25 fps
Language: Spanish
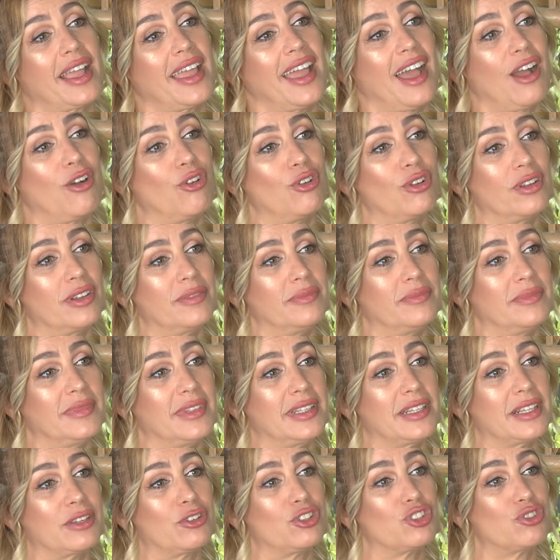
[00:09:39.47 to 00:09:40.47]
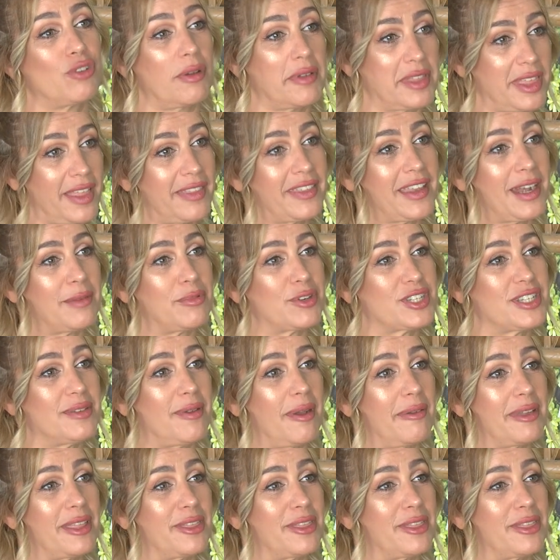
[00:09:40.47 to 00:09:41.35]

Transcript: ¿Qué hago? Mm, ¿Con suavizante la próxima